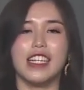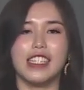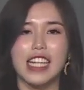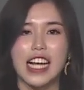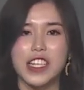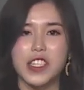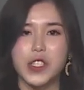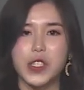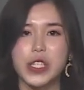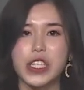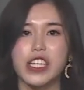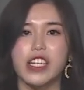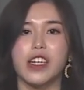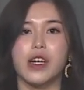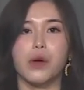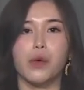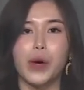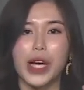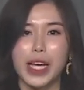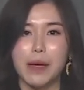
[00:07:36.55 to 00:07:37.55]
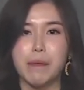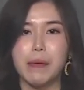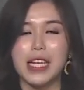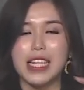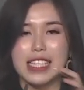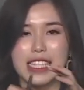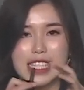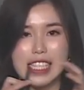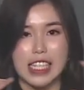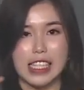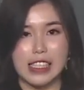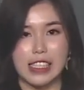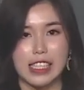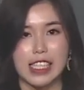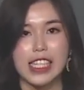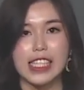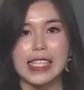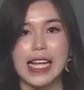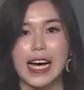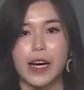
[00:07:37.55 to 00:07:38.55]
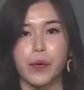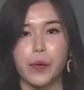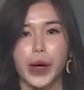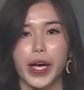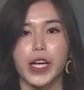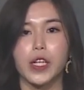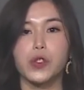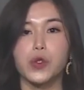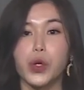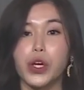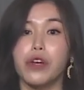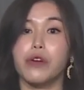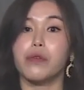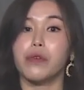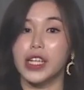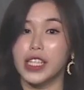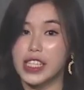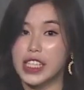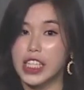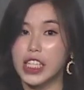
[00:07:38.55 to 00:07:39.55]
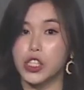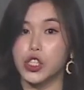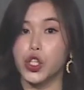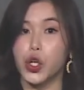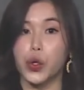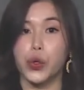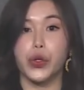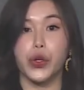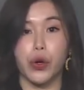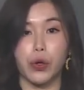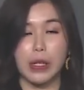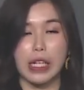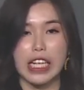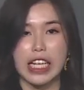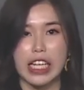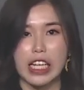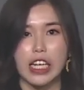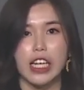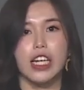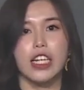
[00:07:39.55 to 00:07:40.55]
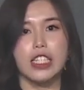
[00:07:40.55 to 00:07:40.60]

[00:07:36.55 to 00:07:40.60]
但是未必整个当归对人体都有利，